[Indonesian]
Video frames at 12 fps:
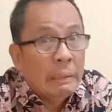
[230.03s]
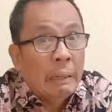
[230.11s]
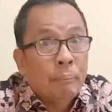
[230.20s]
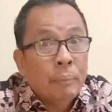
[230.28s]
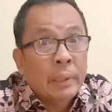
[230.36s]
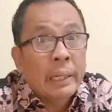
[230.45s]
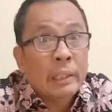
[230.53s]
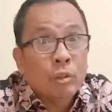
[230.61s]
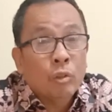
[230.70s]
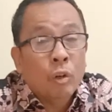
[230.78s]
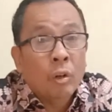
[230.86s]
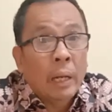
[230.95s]
yang pernah
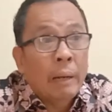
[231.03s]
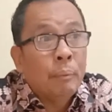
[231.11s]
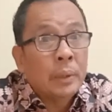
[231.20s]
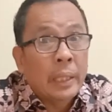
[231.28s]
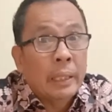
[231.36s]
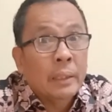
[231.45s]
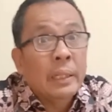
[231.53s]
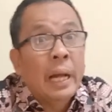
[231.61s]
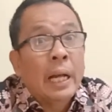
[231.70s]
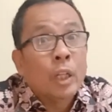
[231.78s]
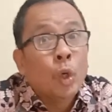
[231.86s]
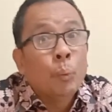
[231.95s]
sekolah pesantren
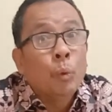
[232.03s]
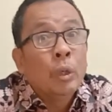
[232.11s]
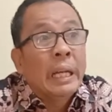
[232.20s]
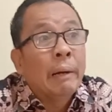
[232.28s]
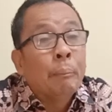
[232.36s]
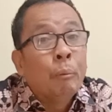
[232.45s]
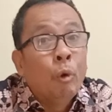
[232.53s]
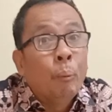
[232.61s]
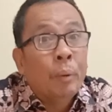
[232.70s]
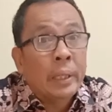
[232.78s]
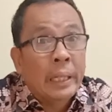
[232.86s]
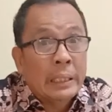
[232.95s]
ataupun yang
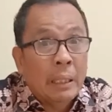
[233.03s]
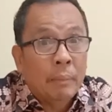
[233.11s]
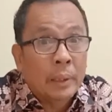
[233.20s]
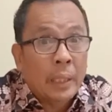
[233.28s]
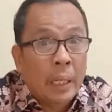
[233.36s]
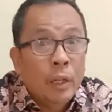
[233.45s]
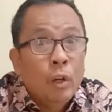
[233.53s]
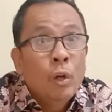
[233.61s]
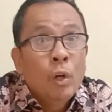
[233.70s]
belum pernah sama sekali